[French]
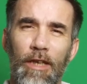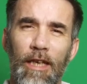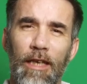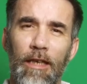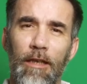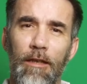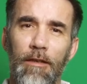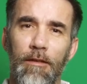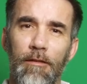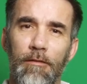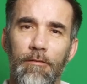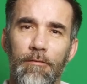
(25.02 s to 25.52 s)
Le
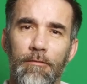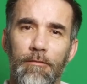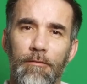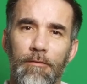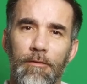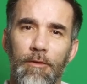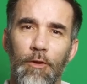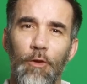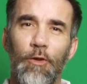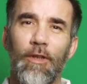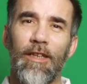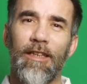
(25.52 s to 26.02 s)
green,
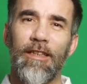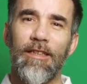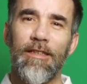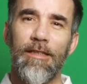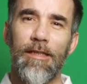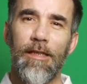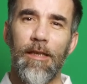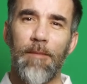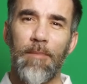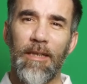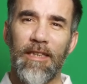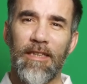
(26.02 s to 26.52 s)
le
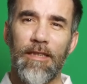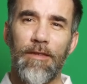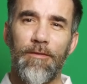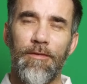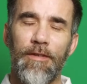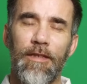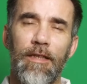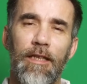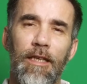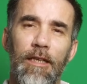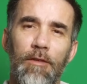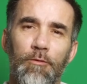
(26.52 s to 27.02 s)
green c'est la
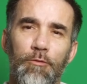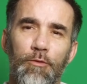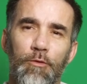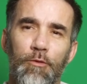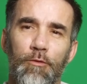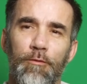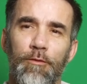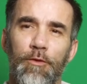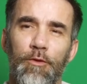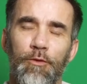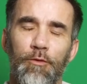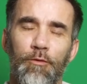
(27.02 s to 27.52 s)
partie finale
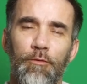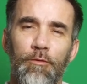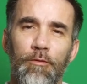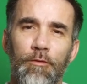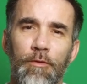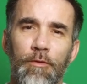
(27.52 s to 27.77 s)
où se trouve le